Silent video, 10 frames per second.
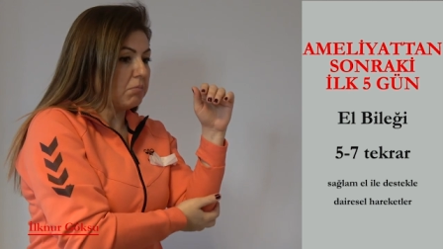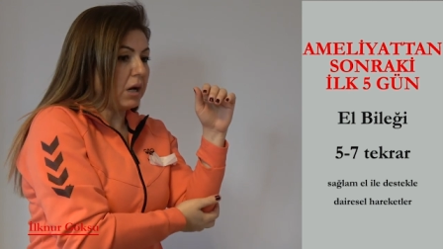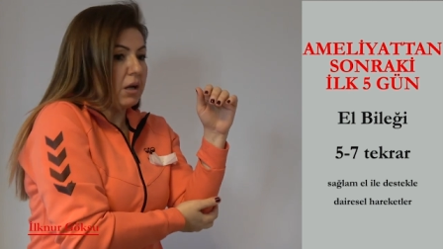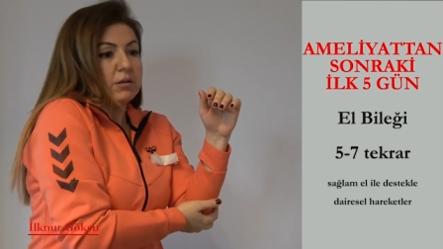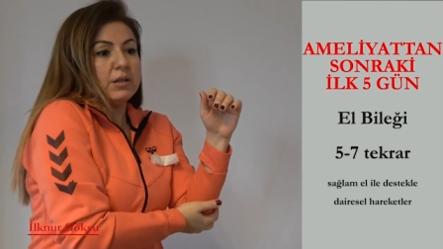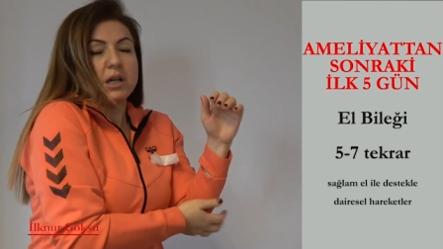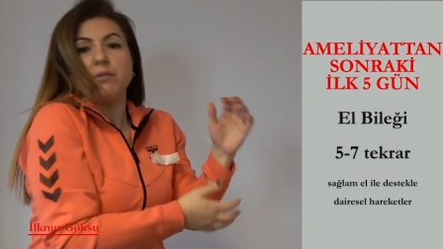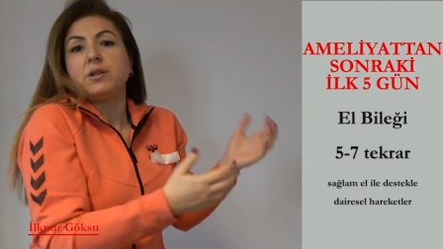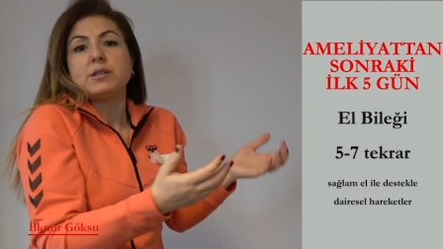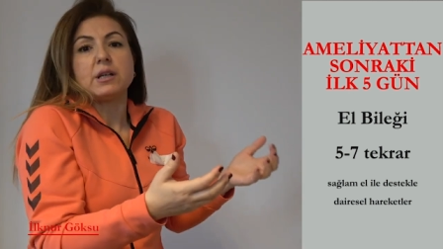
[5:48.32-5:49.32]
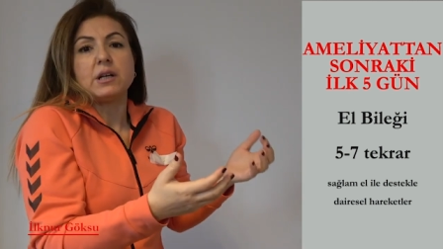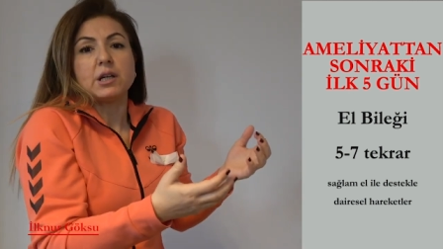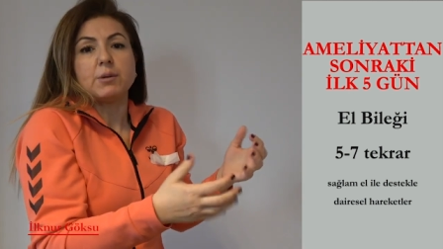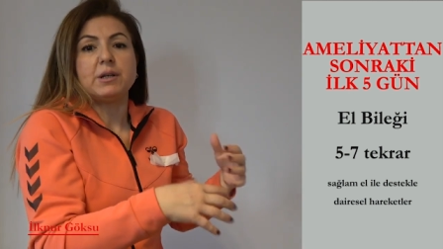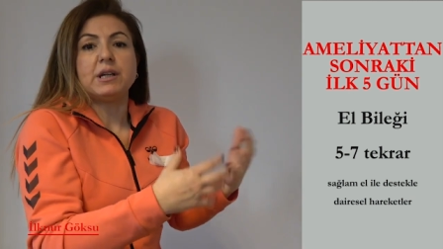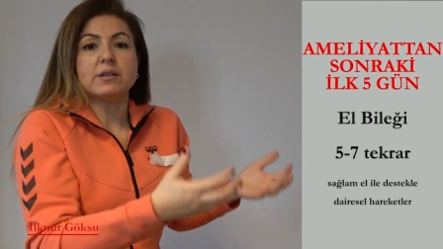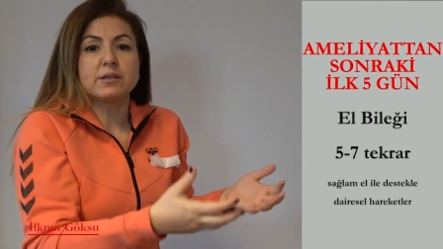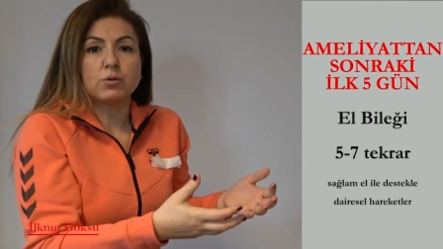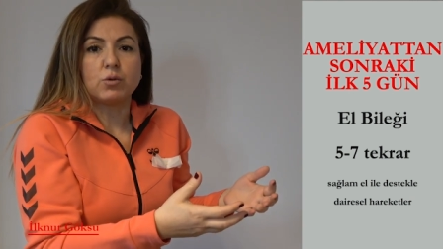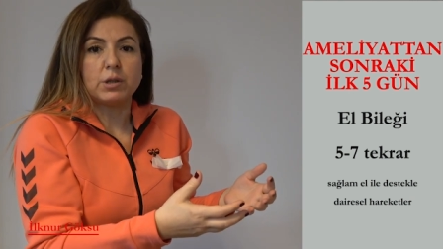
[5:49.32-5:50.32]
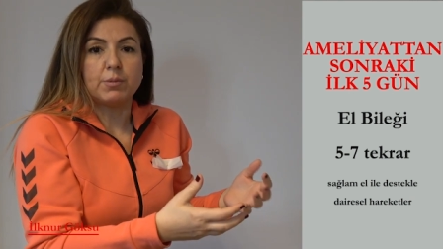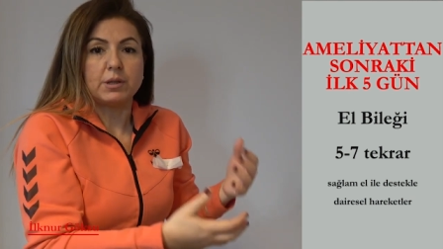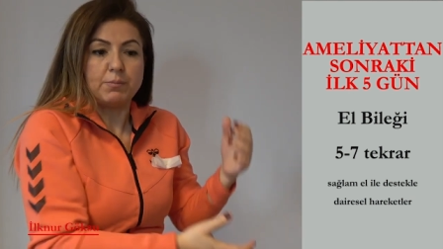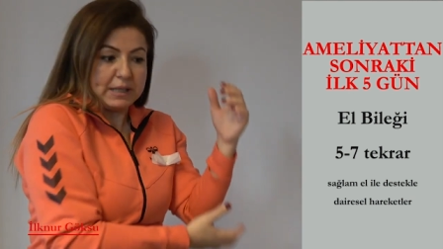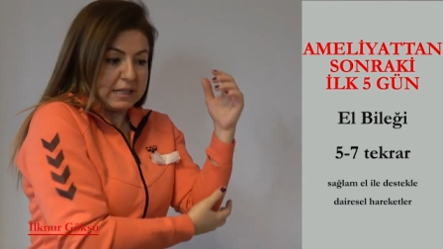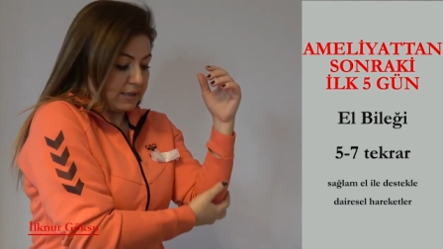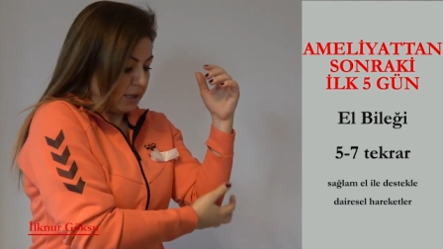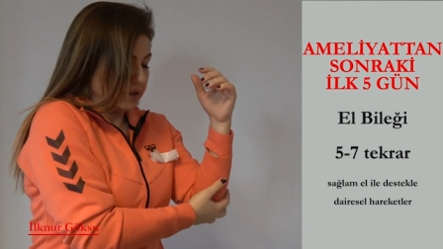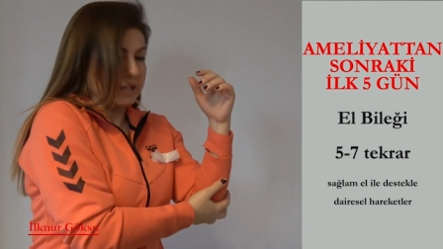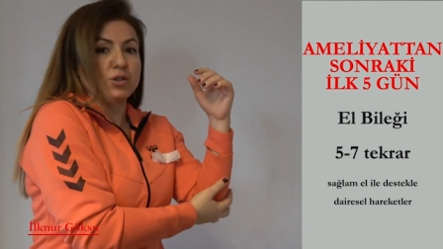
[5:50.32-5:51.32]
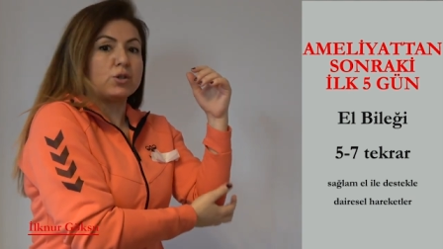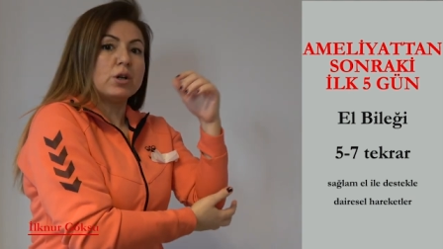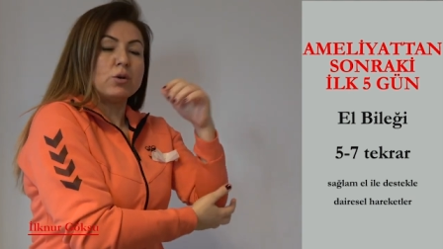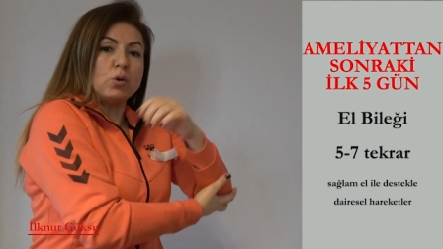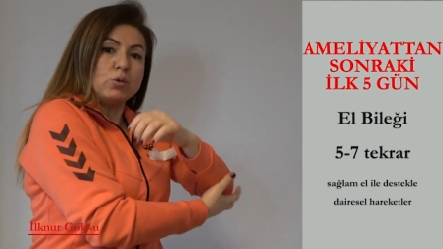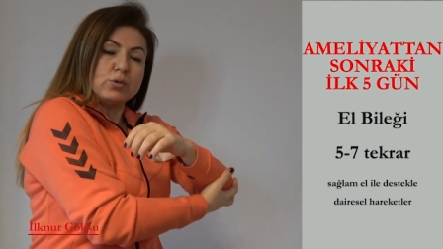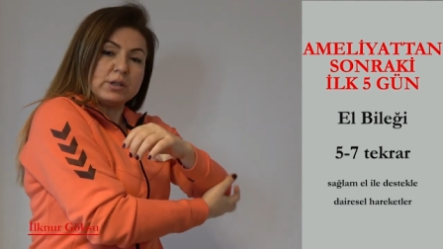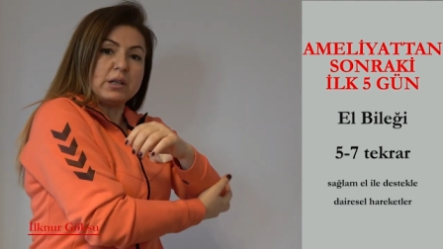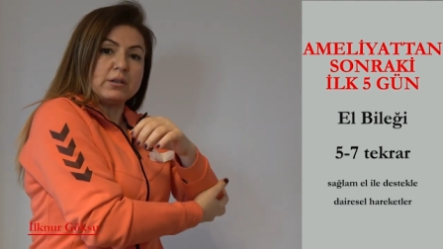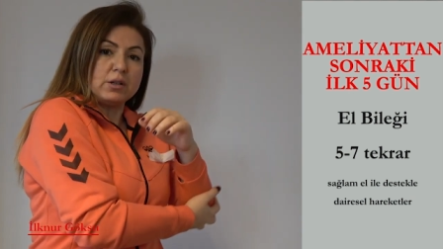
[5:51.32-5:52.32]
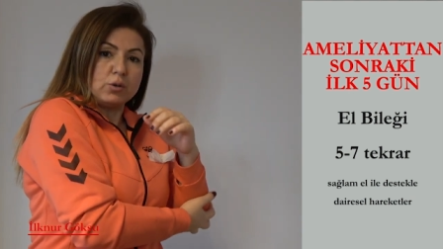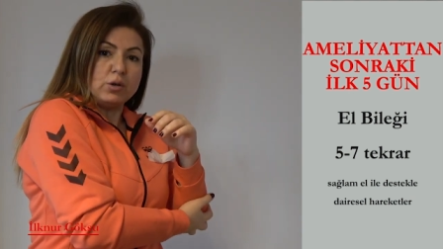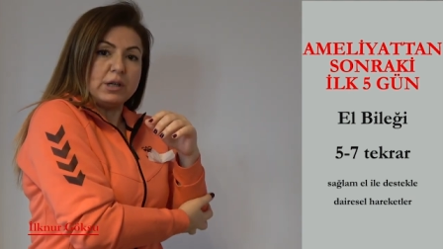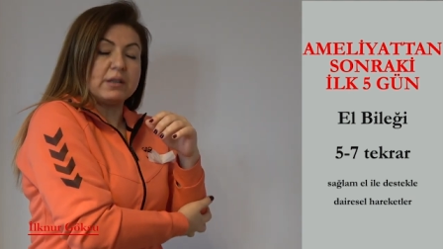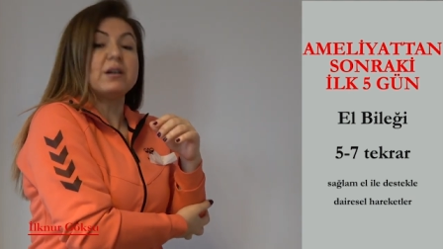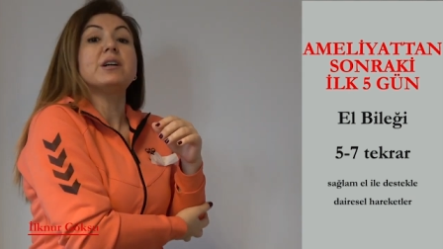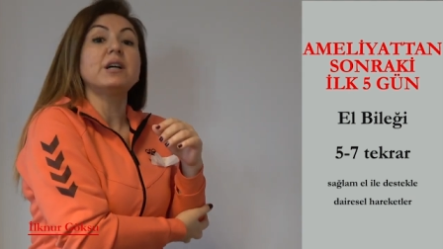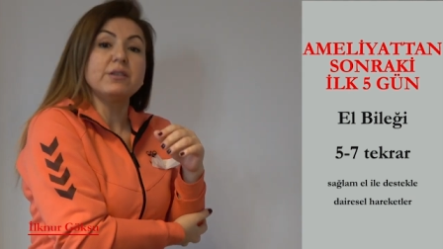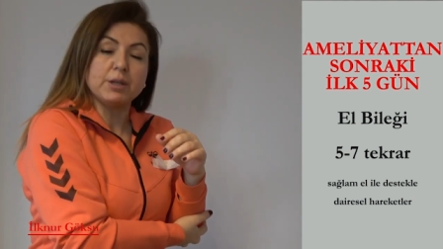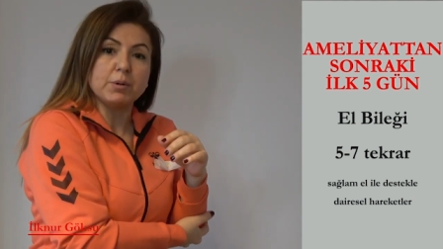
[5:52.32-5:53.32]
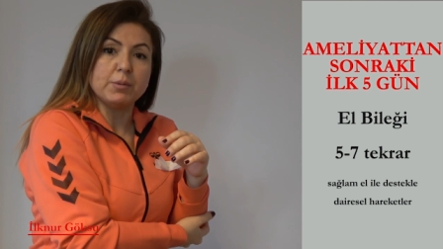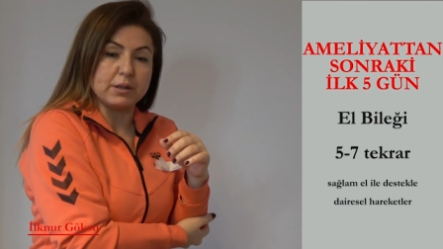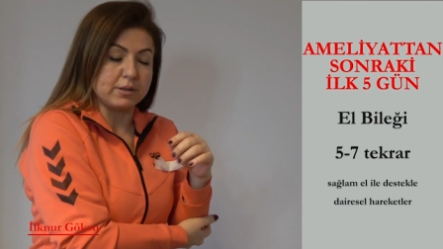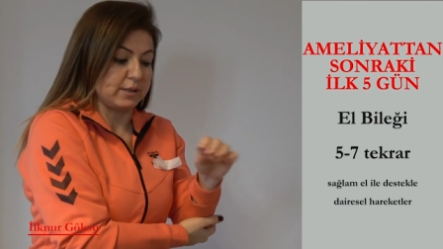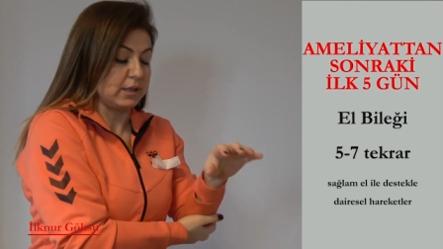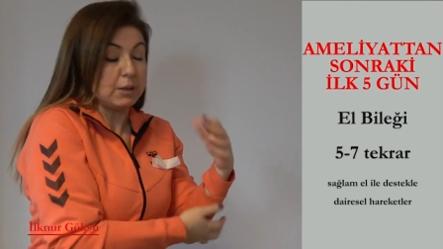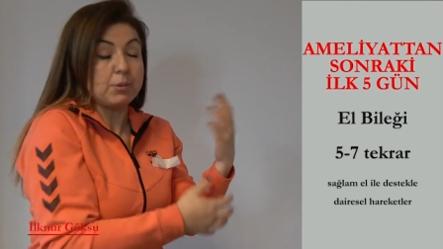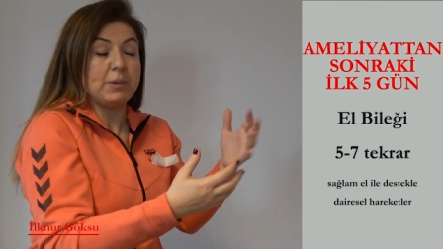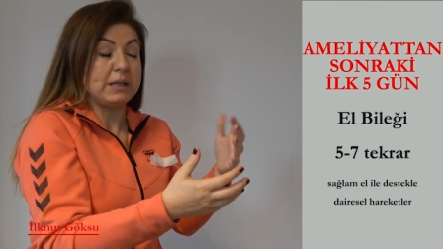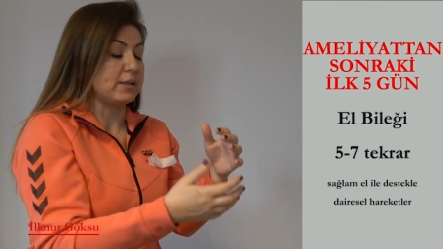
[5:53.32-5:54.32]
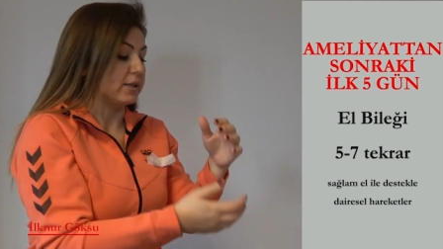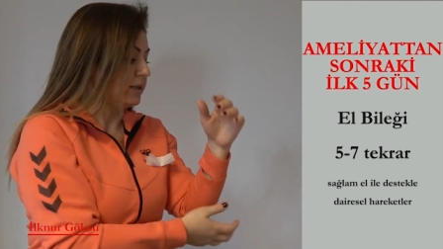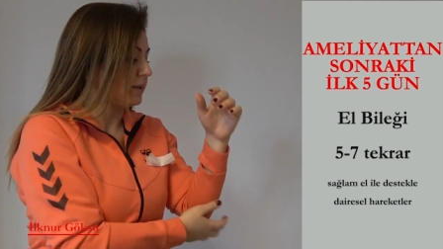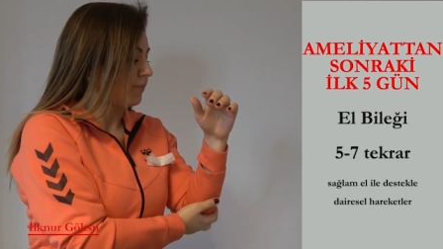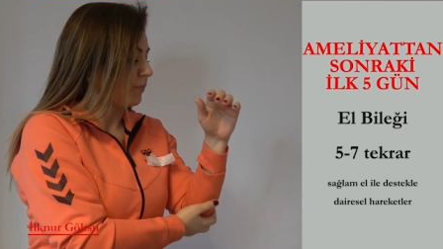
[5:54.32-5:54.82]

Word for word: altına evinizde herhangi bir yastık olabilir. Bir destekleyici kolunuzun altına koyun ki daha rahat yapabiliriz, yapabilirsiniz.